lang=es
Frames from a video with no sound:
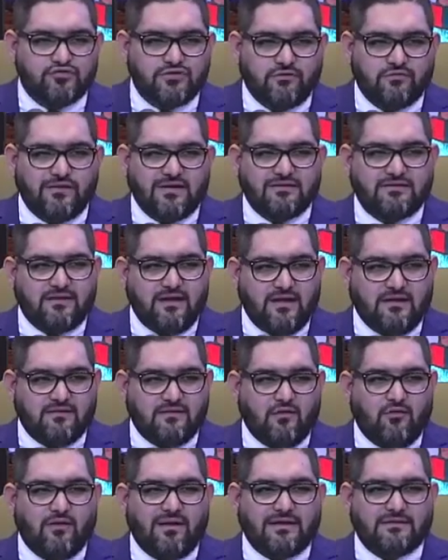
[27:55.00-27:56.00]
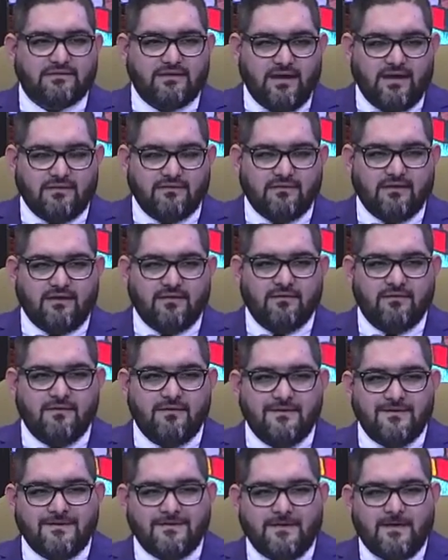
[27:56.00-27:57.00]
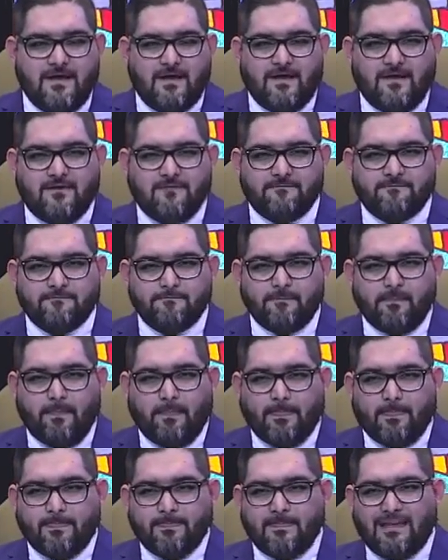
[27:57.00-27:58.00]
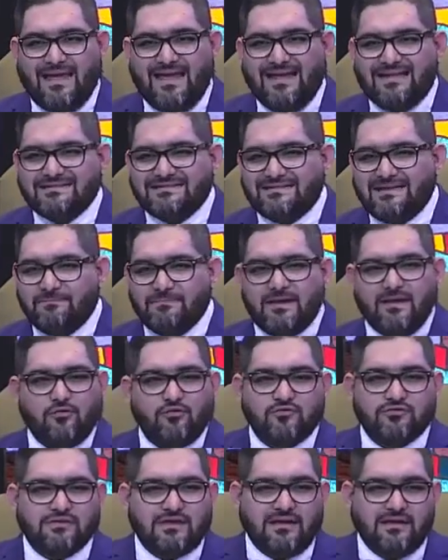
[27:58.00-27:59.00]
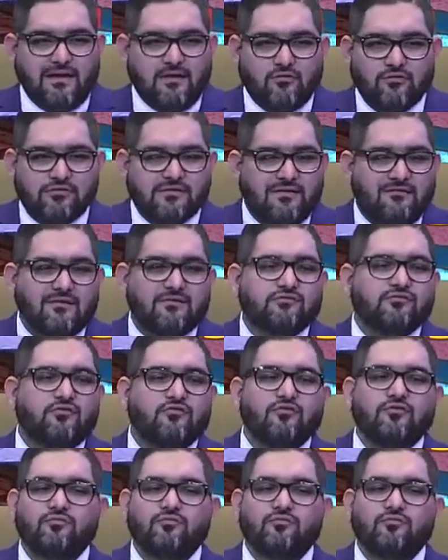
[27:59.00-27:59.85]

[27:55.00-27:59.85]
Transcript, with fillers: a una tienda o la tienda, él siempre le, le contaba a todo el